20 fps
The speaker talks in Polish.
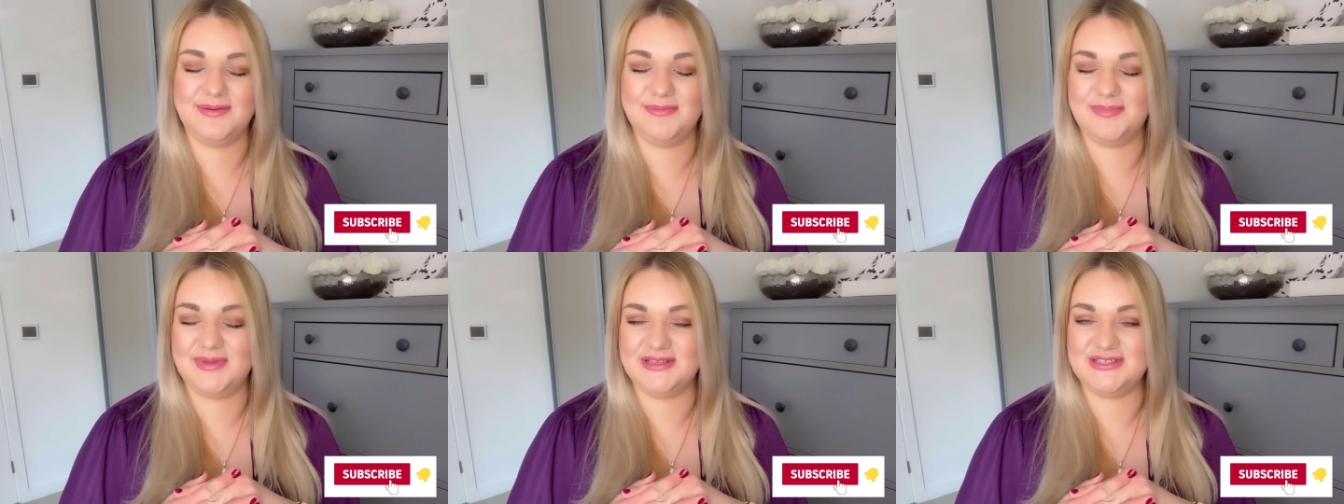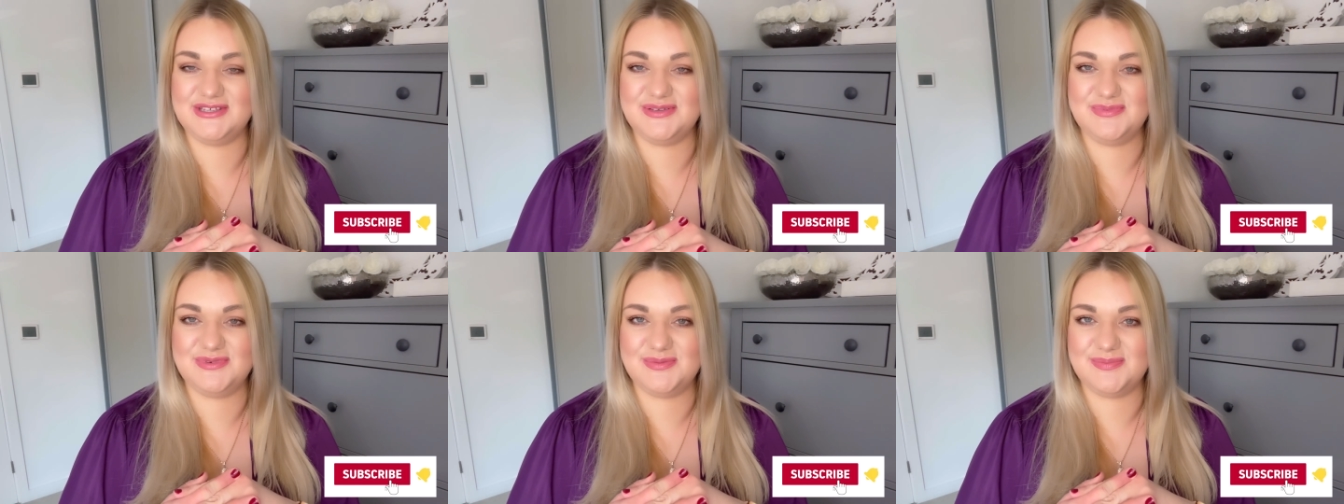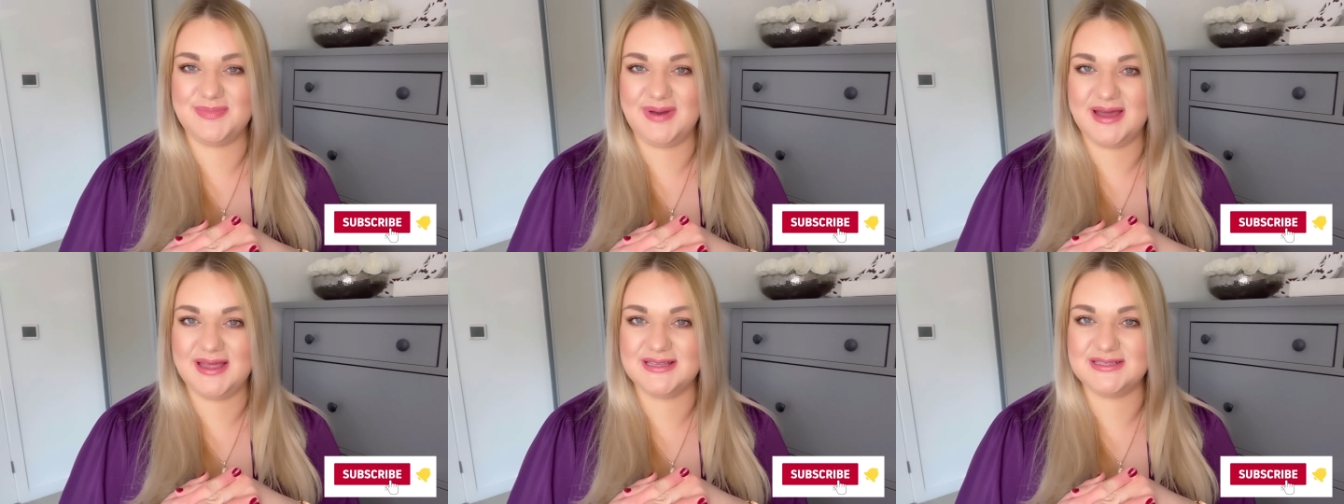Będzie mi
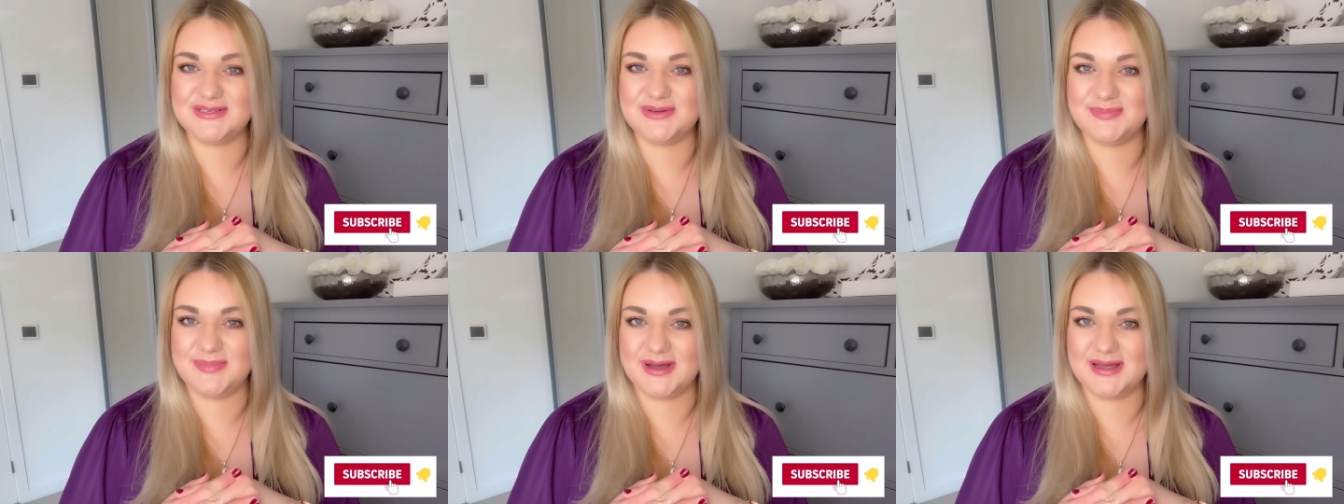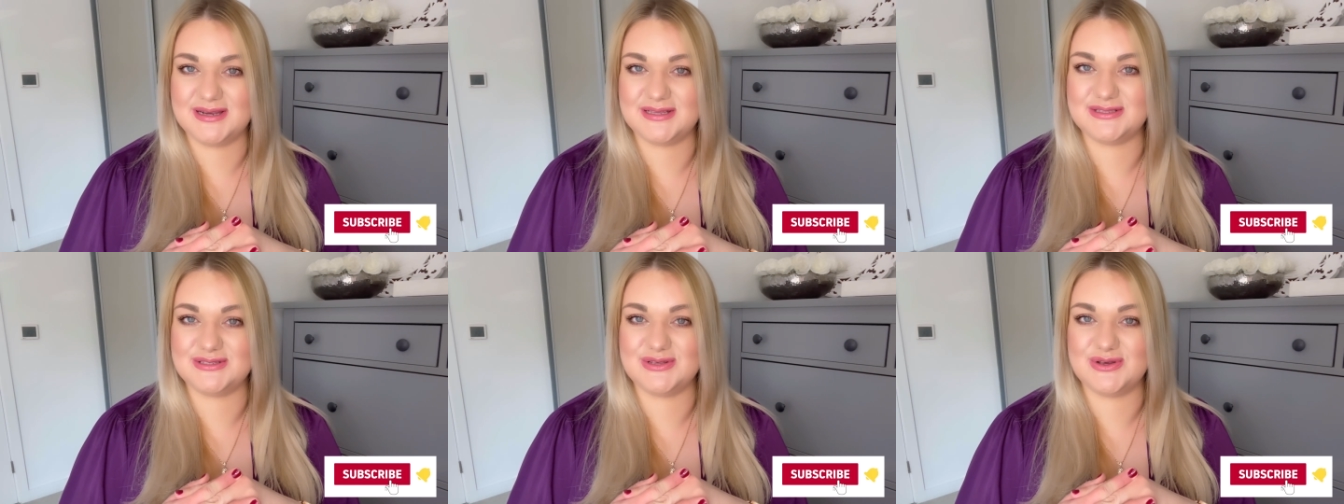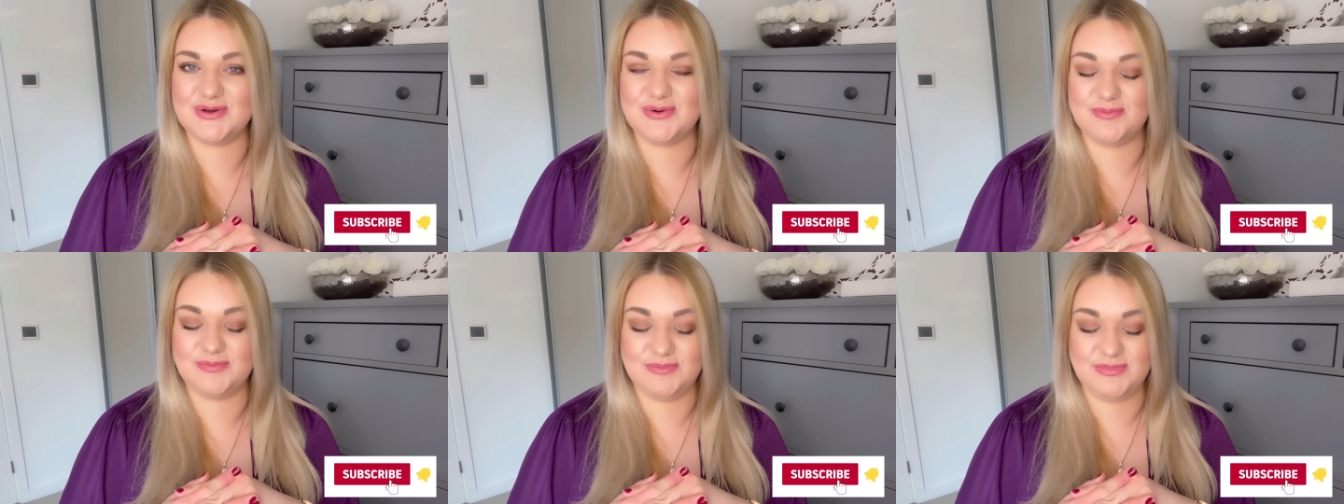bardzo,
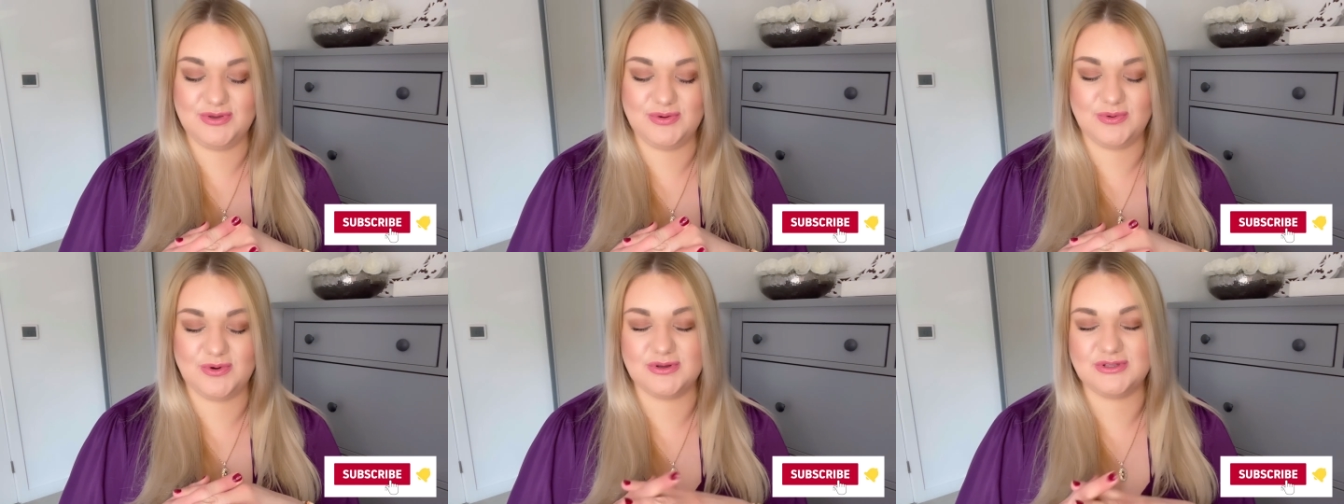bardzo miło.